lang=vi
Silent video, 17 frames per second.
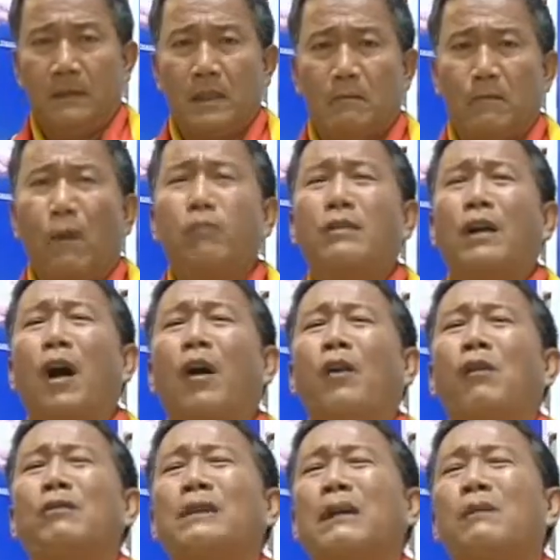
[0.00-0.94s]
mông
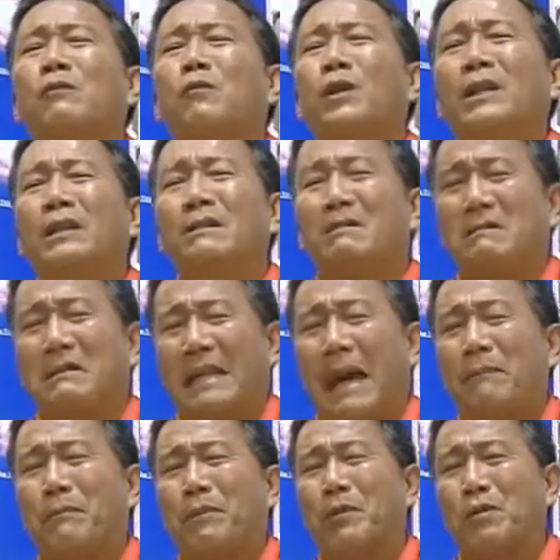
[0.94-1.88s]
cổ tao mà quýnh
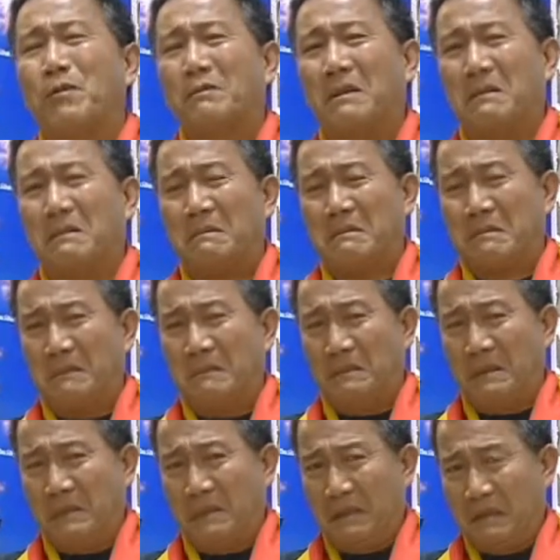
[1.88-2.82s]
dẹp luôn mà
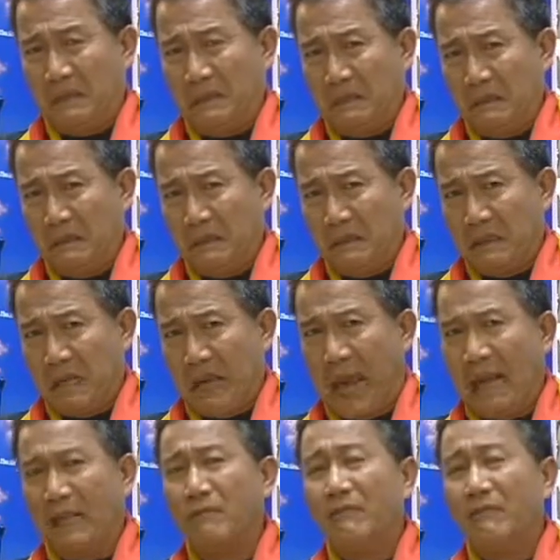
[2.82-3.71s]
hàng là